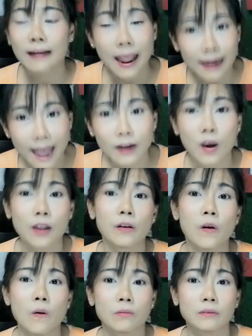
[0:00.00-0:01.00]
รายได้น้อยล
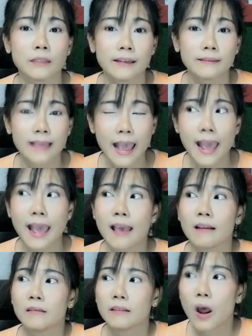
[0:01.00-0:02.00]
ง แต่
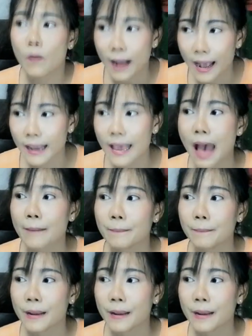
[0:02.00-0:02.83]
เราพยายาม